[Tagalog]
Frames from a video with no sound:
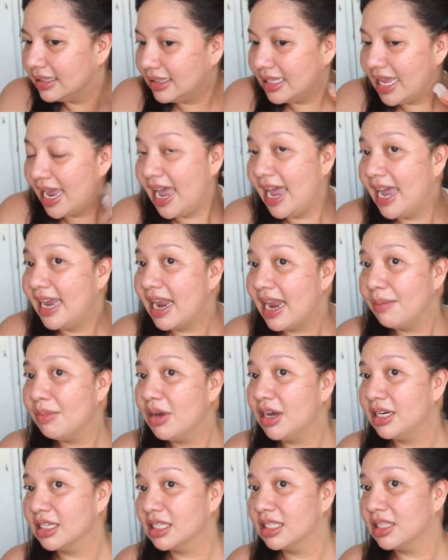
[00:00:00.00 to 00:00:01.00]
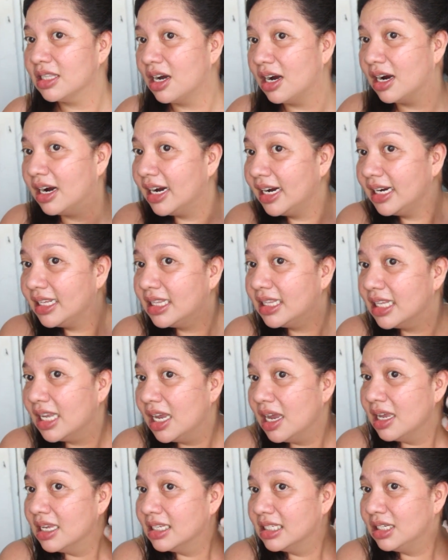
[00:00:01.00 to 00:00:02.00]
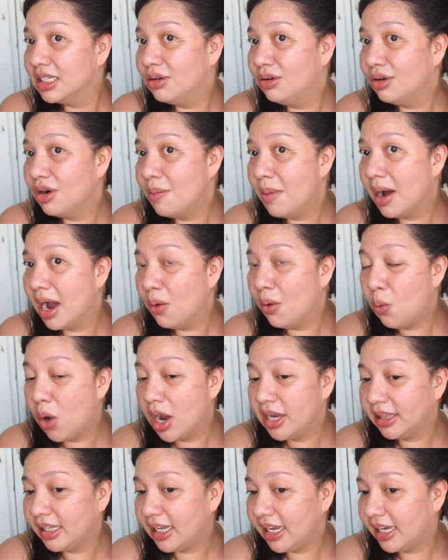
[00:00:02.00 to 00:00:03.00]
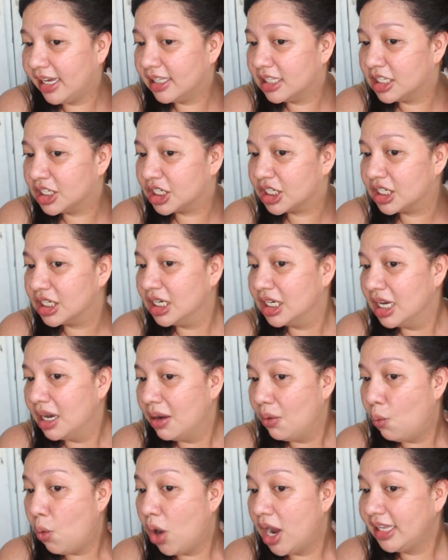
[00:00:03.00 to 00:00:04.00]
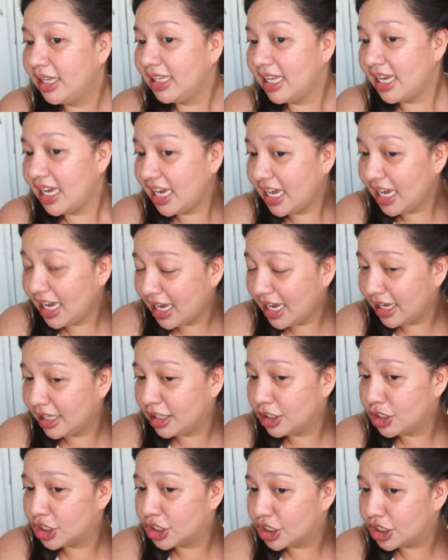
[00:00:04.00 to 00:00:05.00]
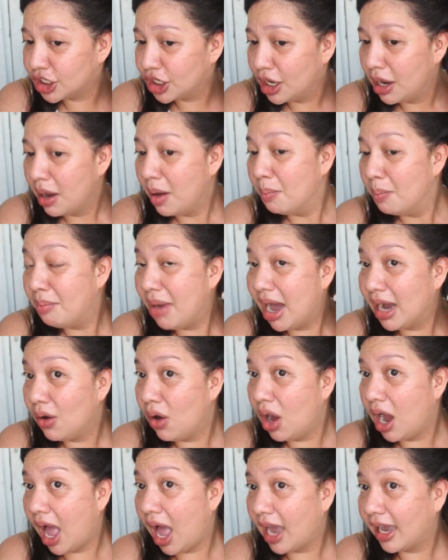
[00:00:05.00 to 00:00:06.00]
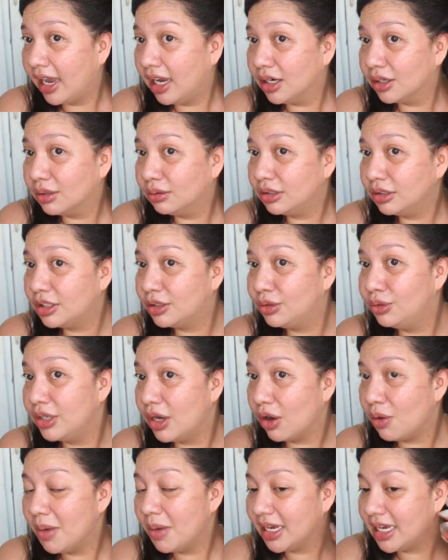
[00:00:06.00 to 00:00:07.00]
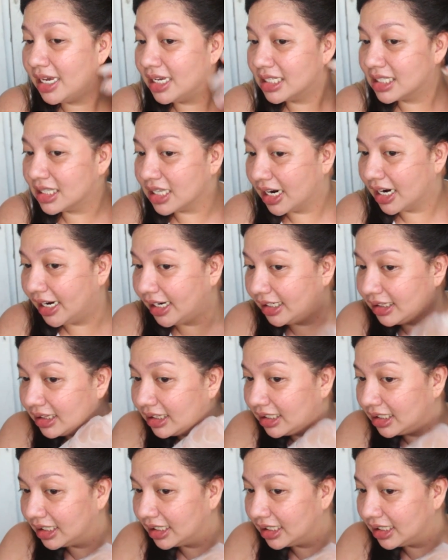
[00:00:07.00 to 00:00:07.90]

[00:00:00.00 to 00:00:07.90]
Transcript: Then, I'm gonna start, siguro mga 1 inch, 1 inch bago ang aking root. Doon ako magi start